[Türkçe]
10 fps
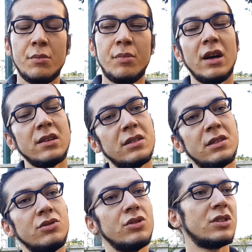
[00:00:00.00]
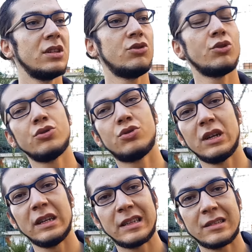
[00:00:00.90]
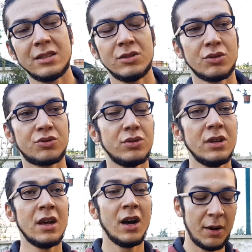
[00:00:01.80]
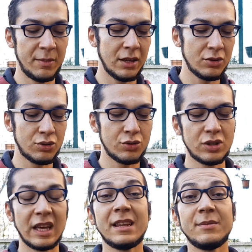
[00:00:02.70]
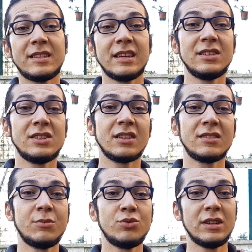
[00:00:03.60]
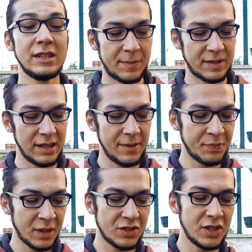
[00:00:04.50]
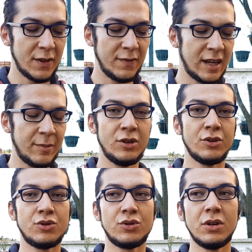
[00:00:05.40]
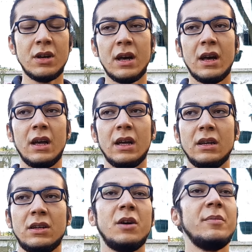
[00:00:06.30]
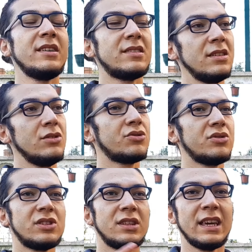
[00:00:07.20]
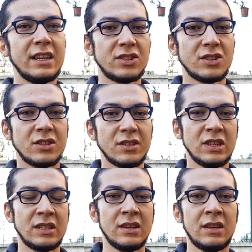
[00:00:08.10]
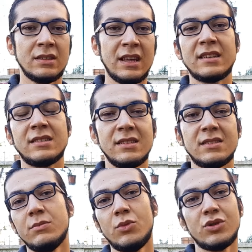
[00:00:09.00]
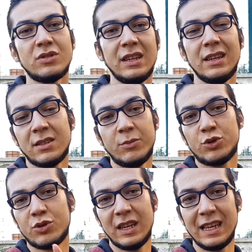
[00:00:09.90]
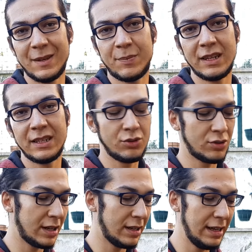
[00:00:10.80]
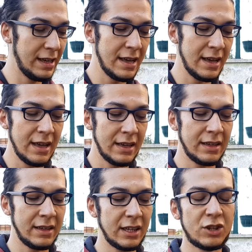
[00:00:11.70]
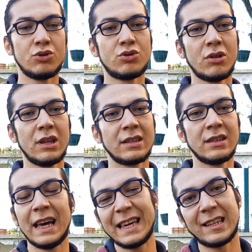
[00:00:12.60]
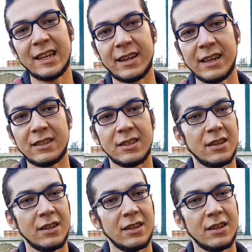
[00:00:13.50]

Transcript: Bazıları diyor işte görüntü kalitesi iyi olsun. Ama sonuçta elimizdeki cihazlar bunların hepsine cevap verebiliyor. Çünkü kamerası iyi olsun işte geniş açılı çekse derseniz Moto Z ya da Moto Z2 Play'in üzerine 200 e, dolar daha ekleyerek